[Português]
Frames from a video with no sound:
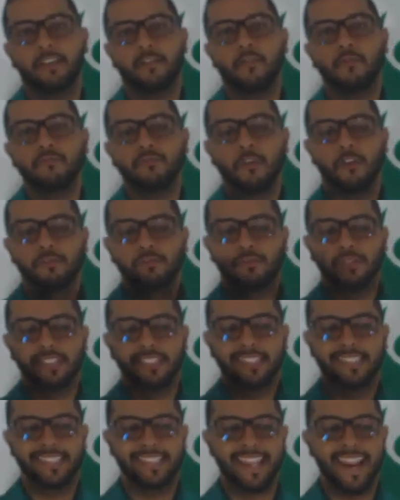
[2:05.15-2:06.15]
com o nosso
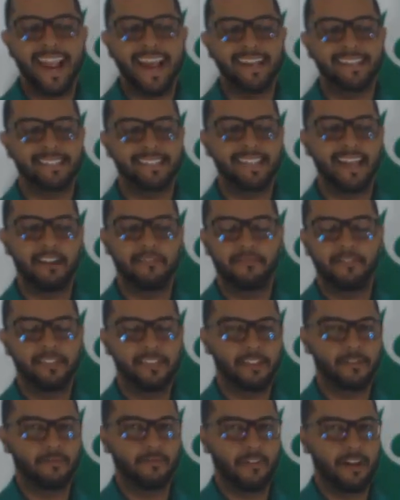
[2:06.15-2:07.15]
estresse da
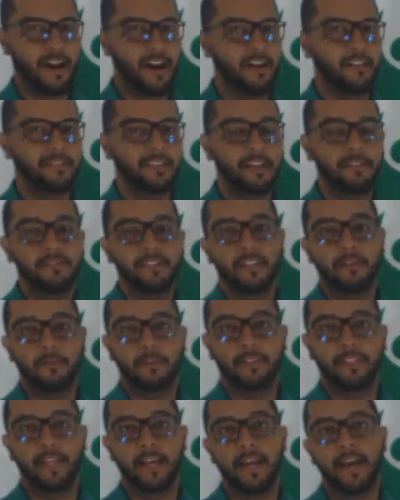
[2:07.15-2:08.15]
vida atual, da vida
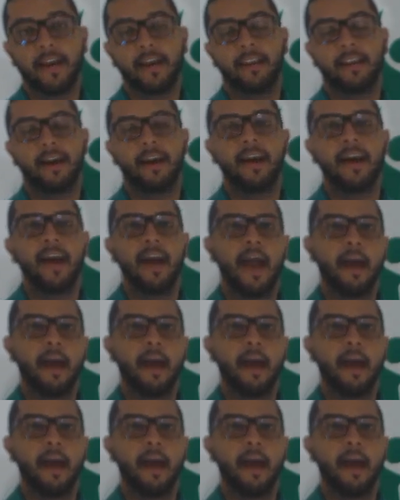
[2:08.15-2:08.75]
moderna,